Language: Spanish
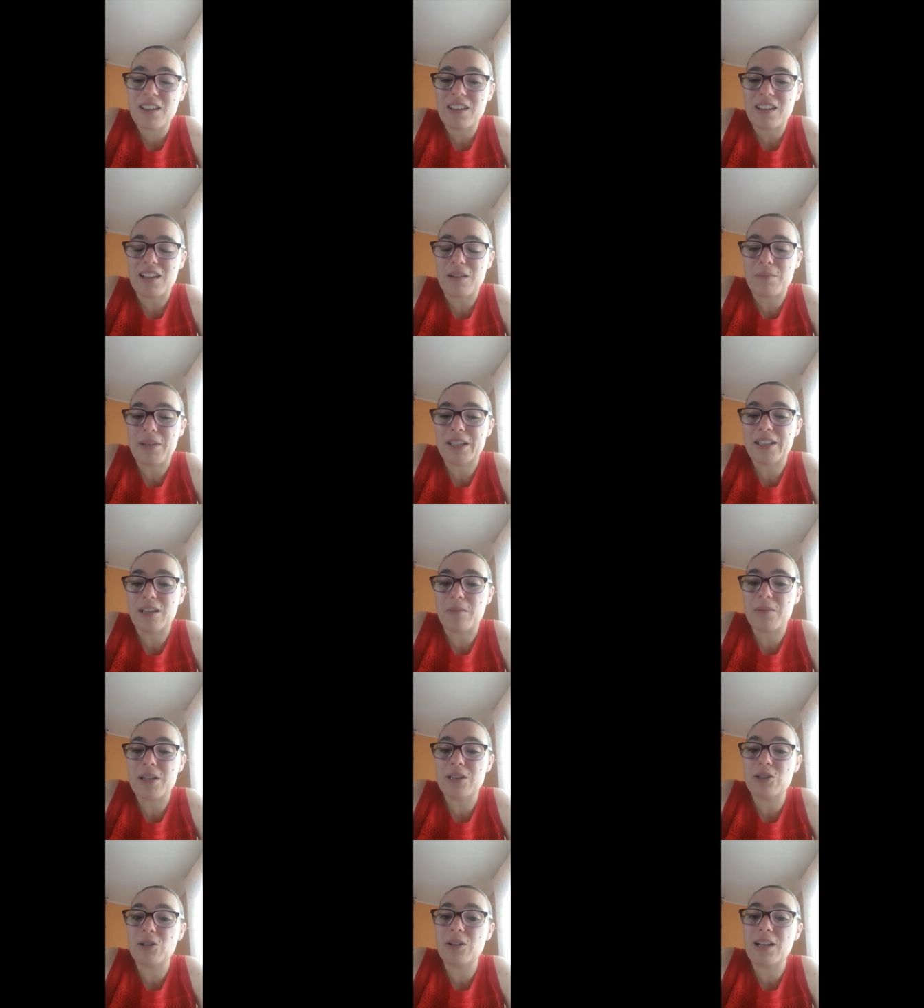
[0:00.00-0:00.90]
el
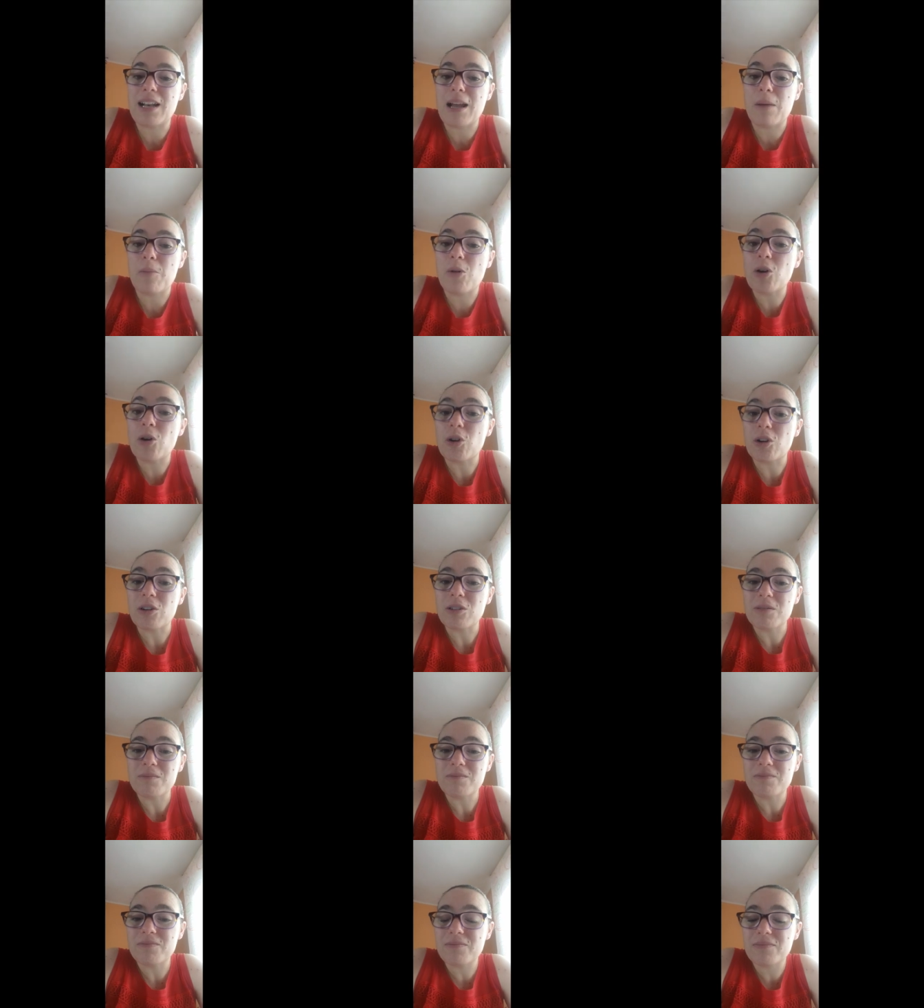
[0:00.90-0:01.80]
mandamiento del amor,
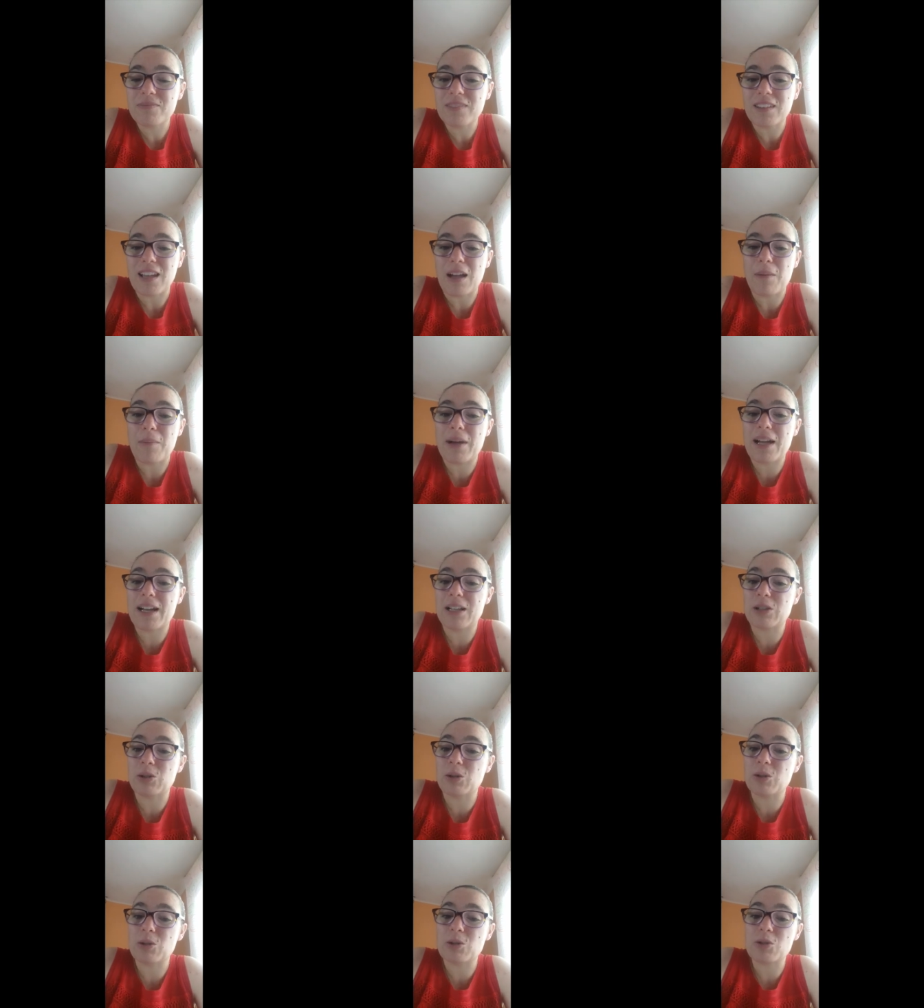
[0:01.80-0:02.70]
amar a
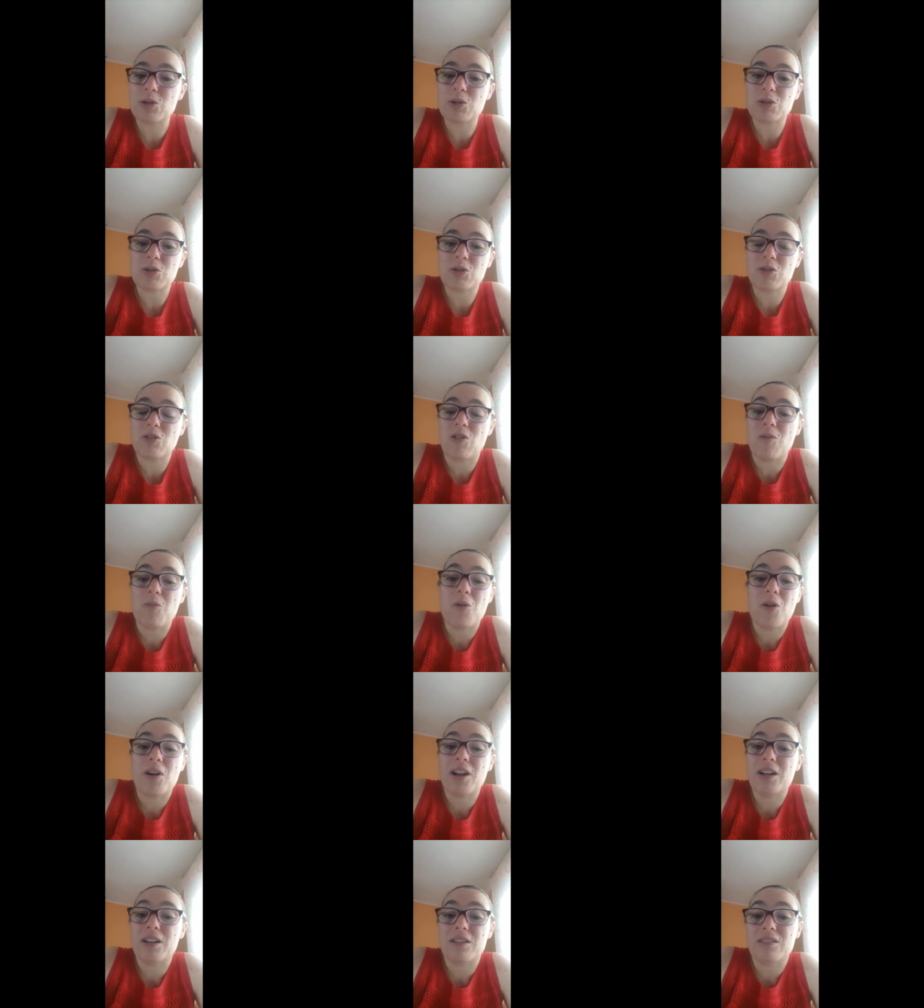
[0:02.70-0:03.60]
todos como
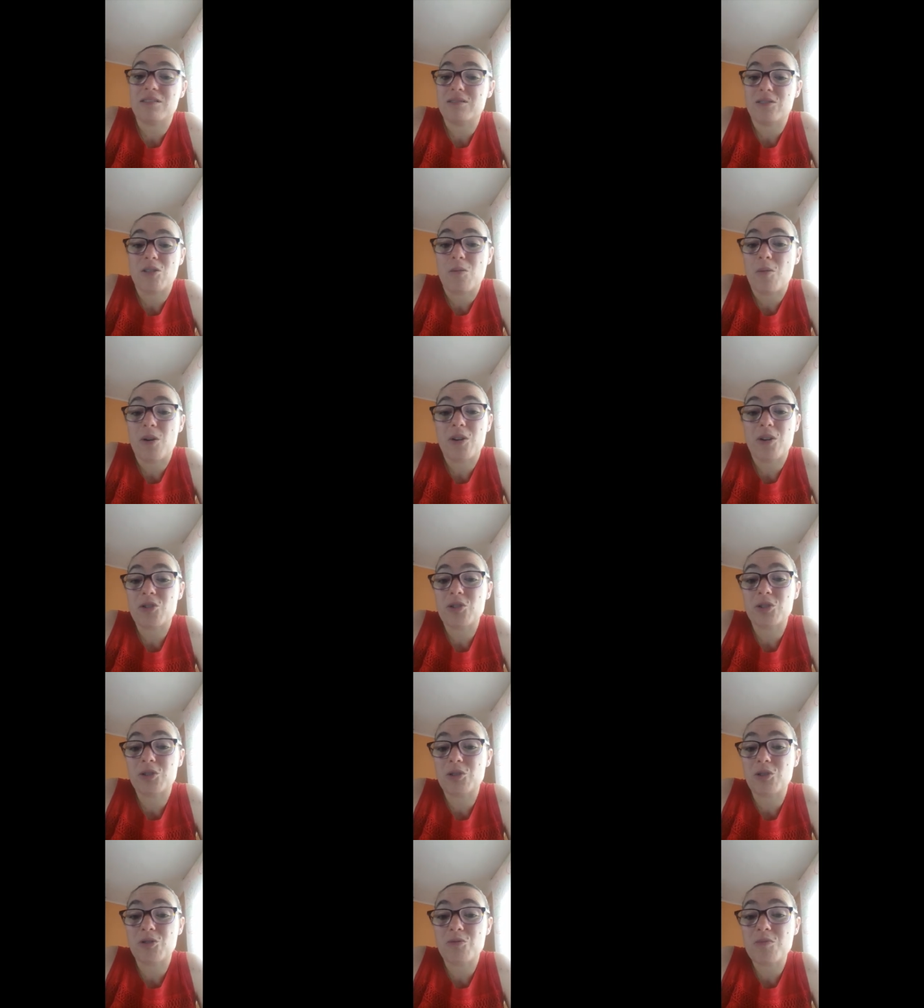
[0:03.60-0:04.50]
a,
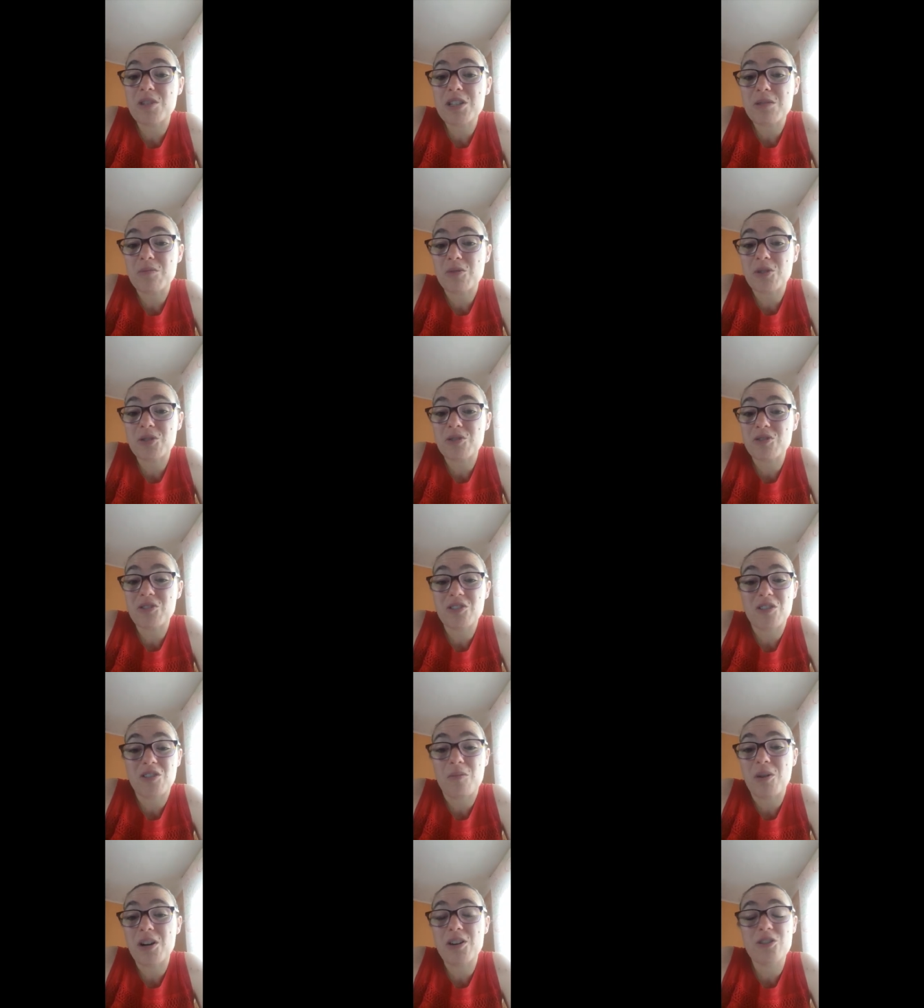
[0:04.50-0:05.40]
nosotros mismos, y
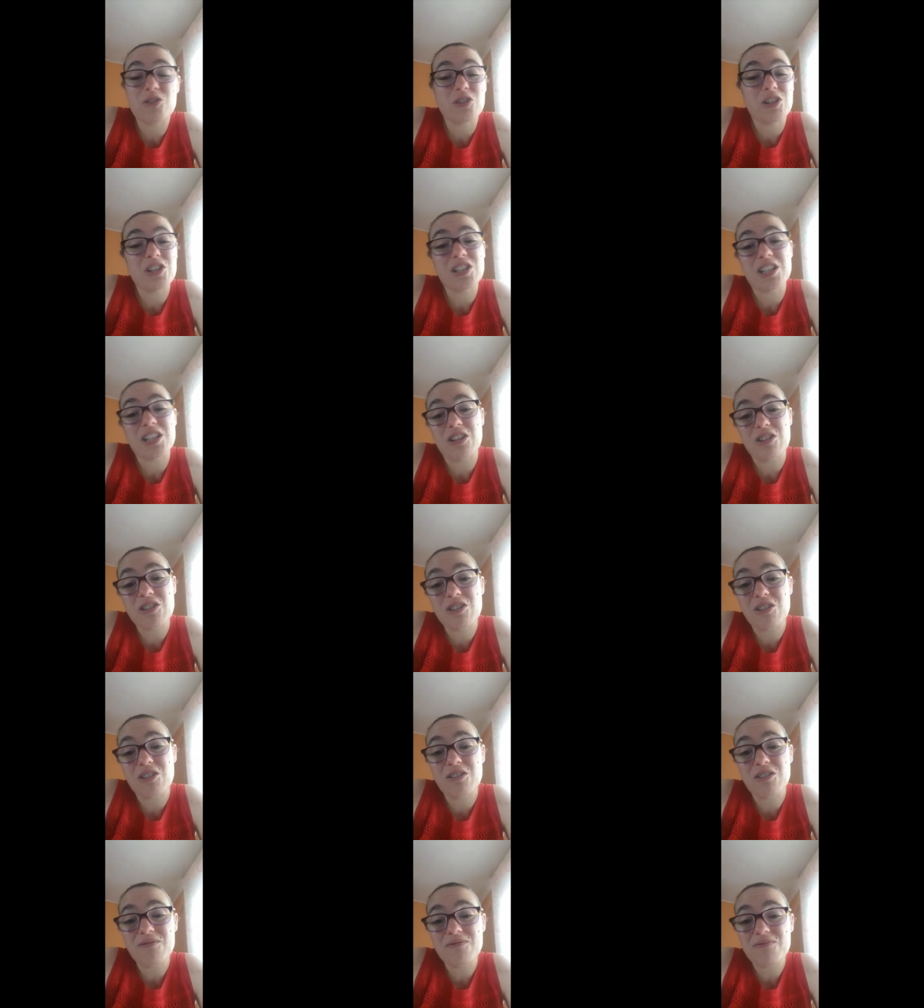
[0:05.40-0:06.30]
como Él nos
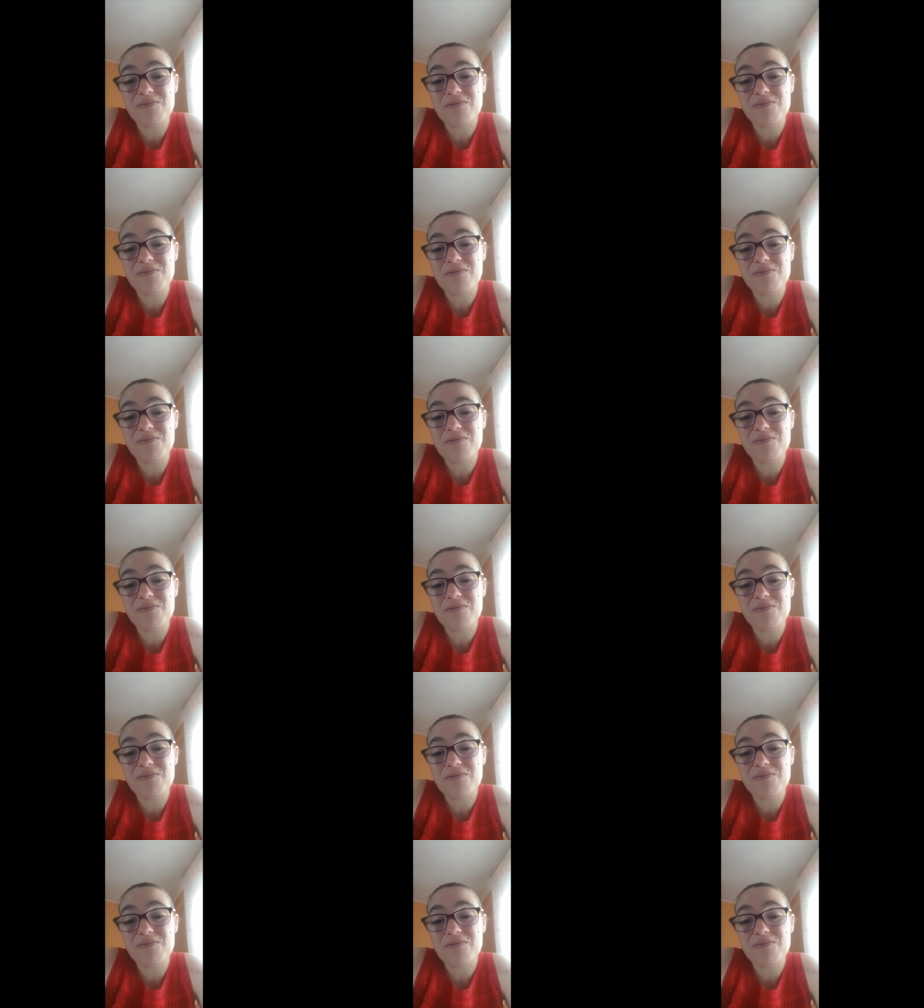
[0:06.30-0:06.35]
enseñó.